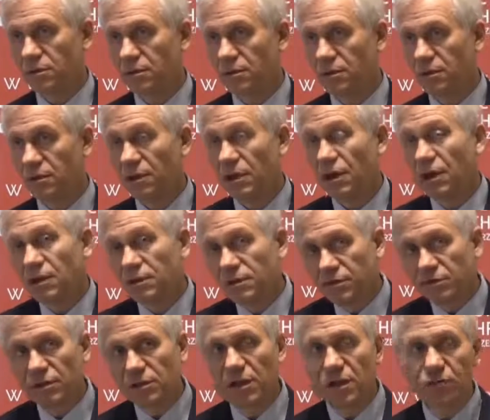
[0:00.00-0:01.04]
na, no, ze
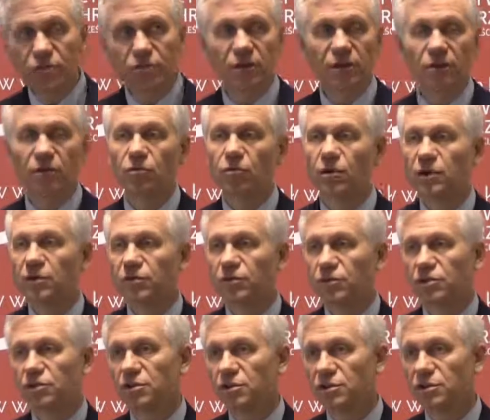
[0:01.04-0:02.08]
względu na tą
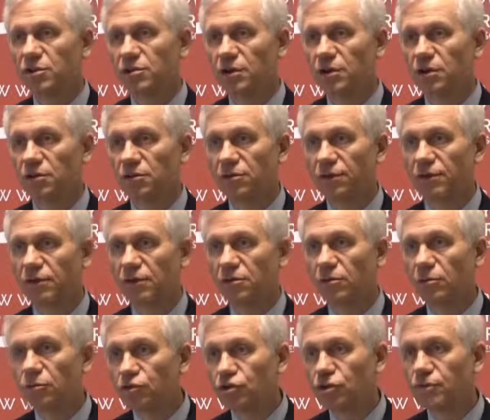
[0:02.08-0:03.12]
łatwość no, są tolerowane,
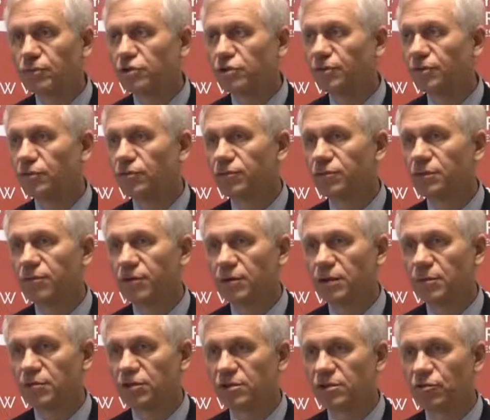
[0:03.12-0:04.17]
to muszą być
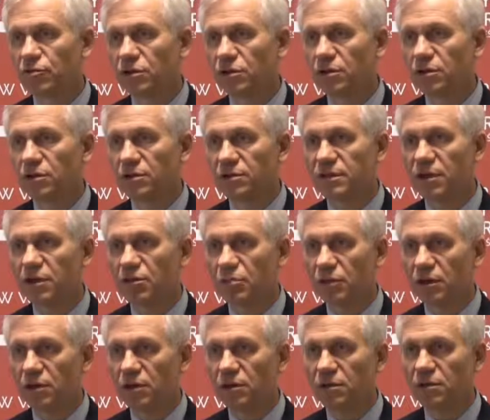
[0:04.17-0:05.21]
wyrównywane przez różnego rodzaju
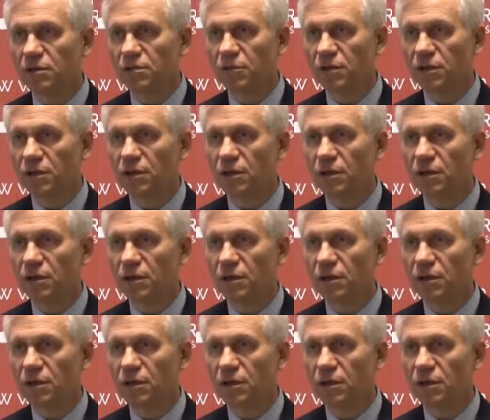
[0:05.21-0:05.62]
mechanizmy